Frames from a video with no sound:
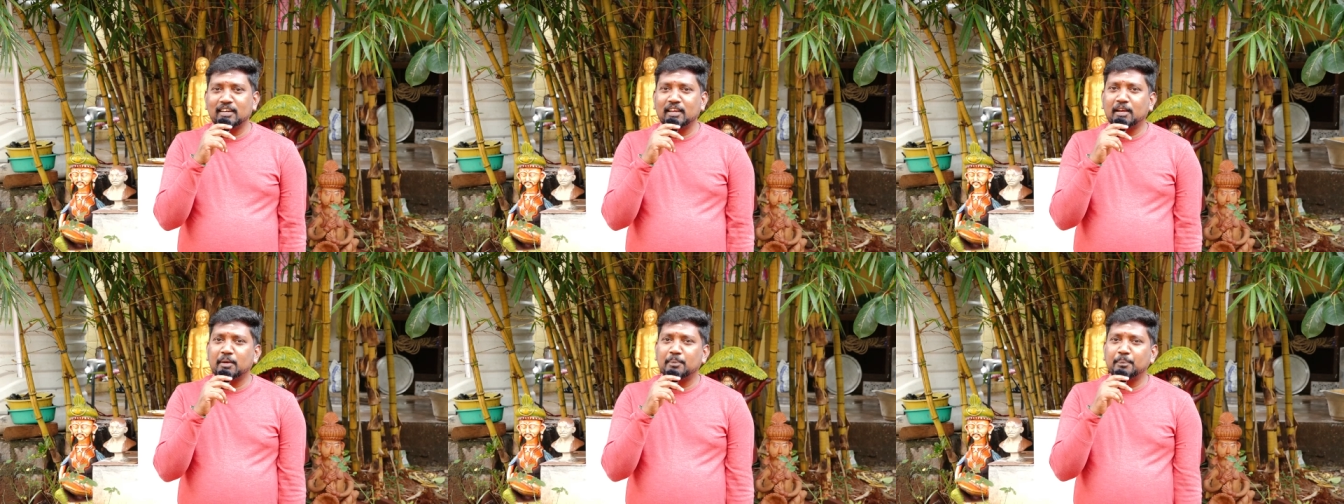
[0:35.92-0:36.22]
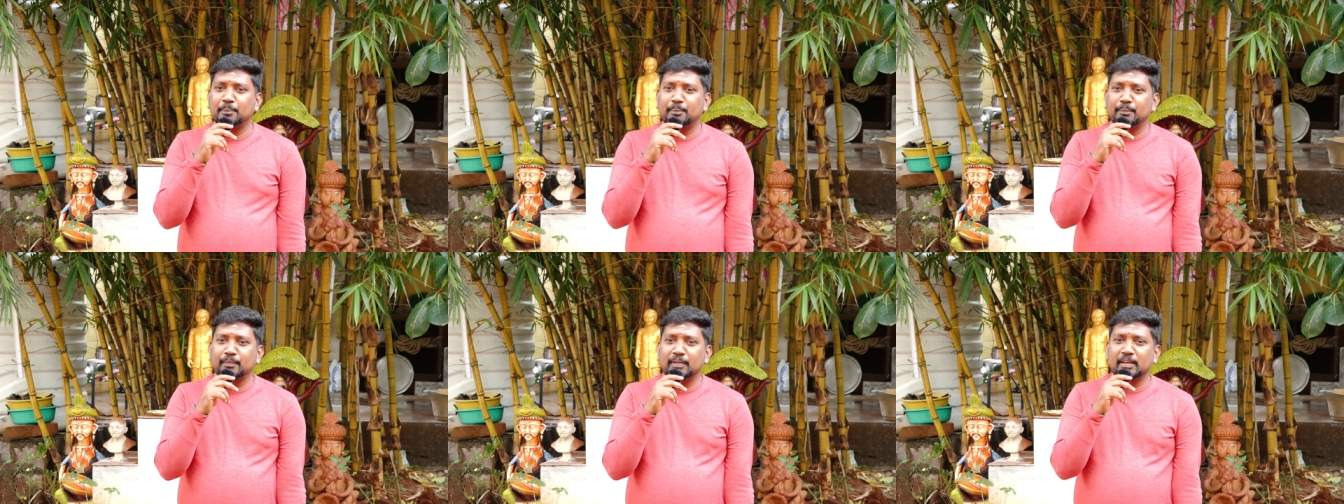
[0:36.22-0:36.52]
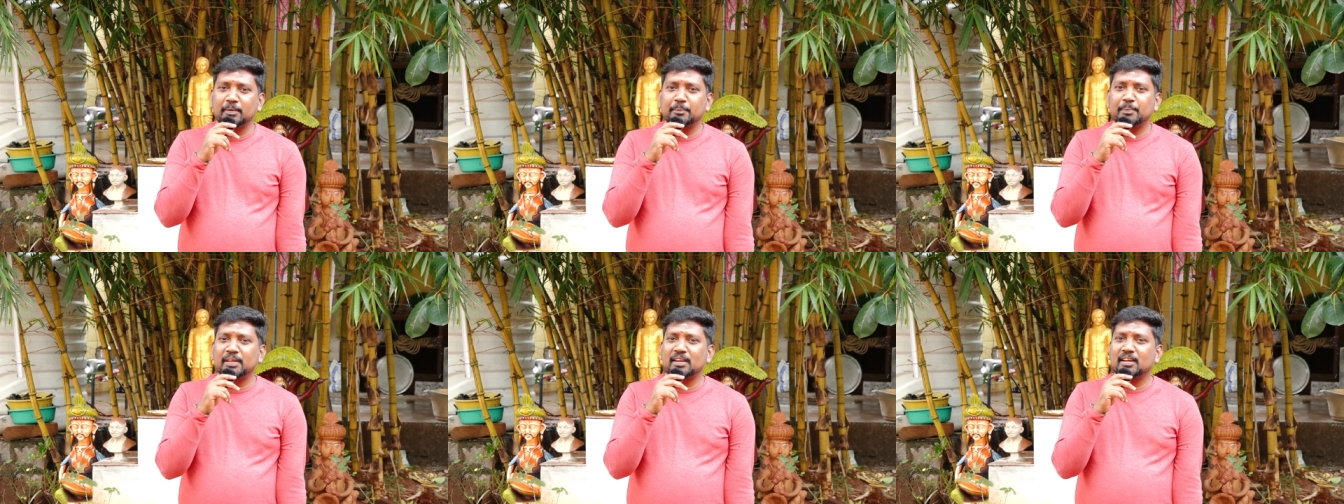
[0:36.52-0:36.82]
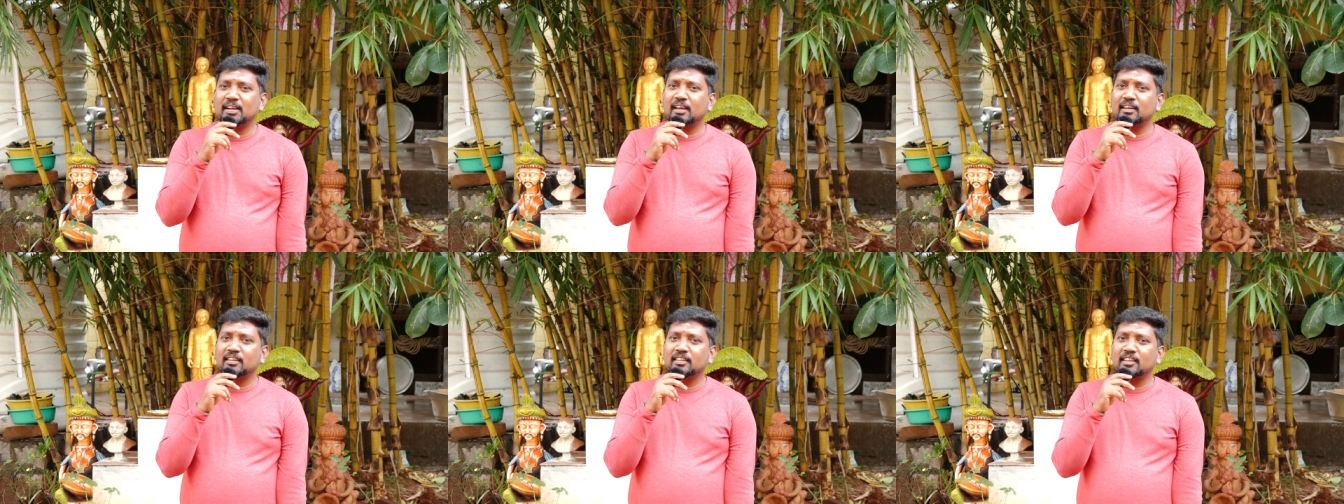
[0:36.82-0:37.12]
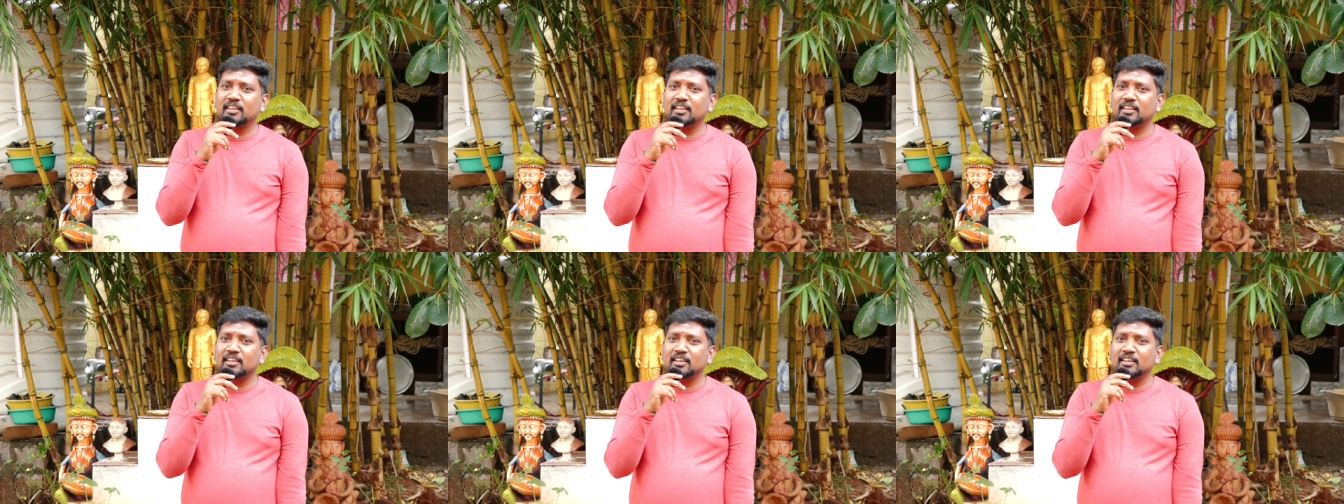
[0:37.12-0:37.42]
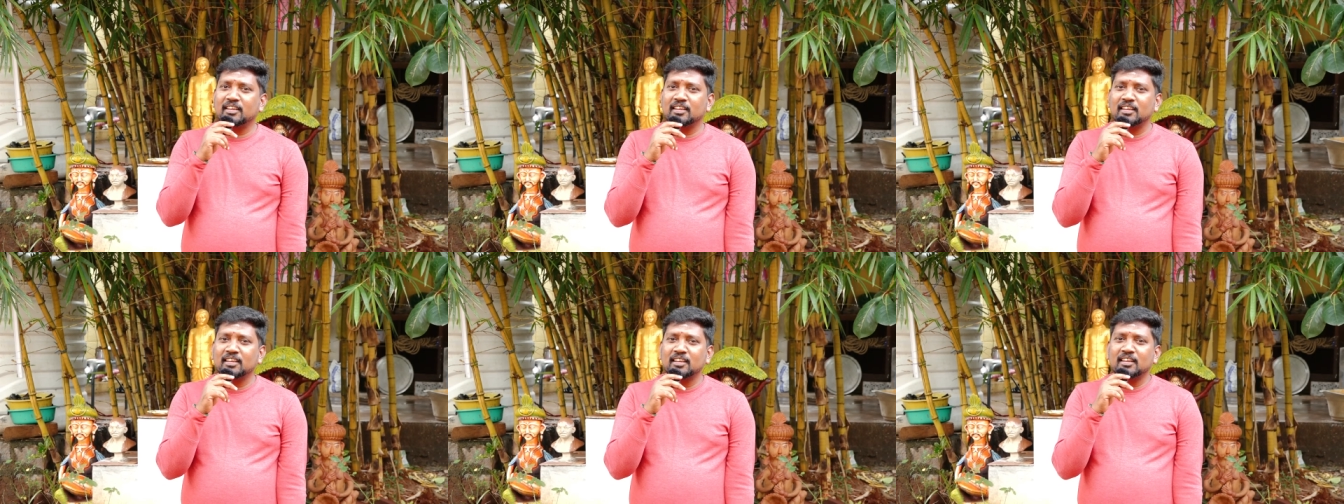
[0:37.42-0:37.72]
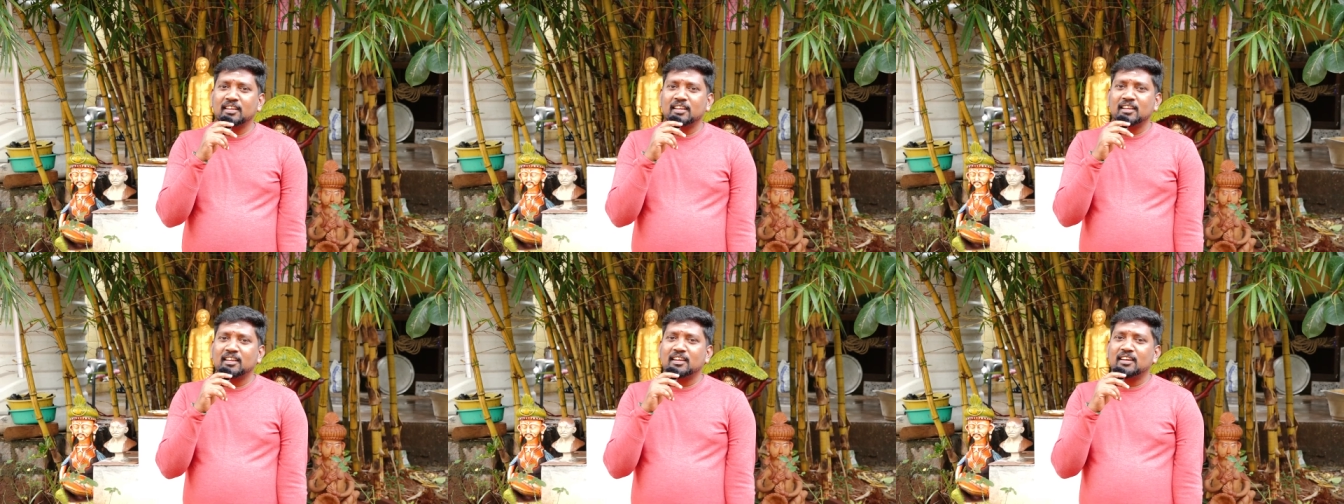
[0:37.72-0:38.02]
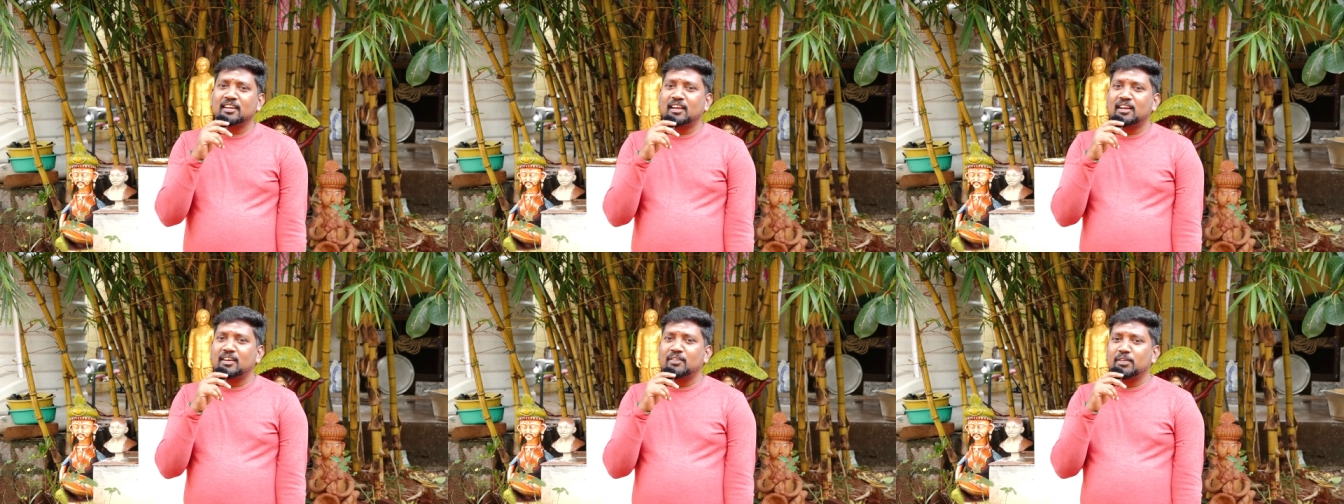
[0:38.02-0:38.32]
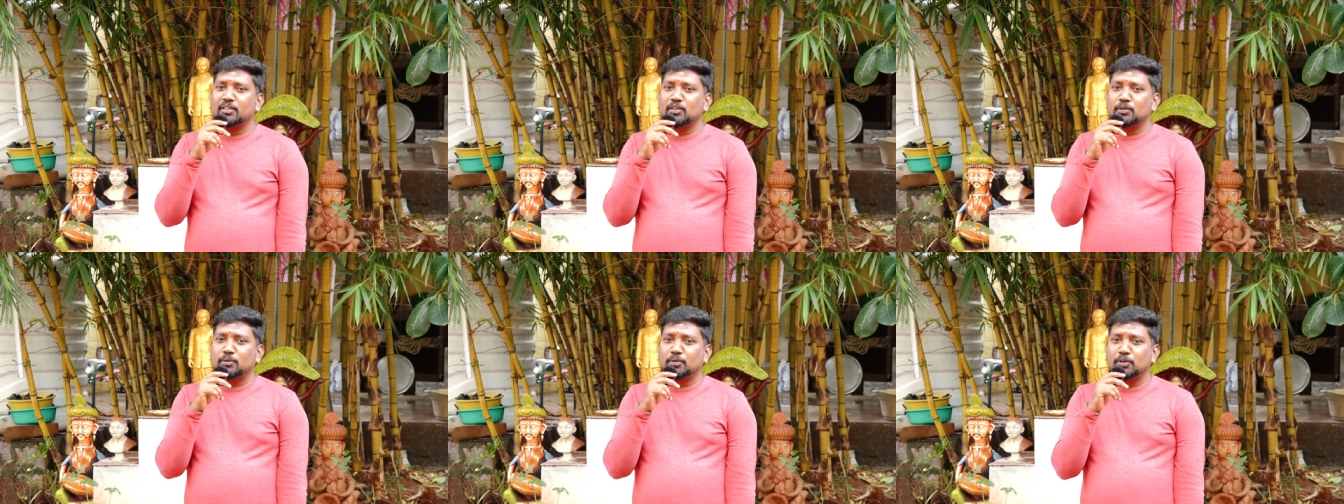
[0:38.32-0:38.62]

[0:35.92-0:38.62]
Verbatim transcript: நான் என் பேர் கார்த்திக் நான் வந்து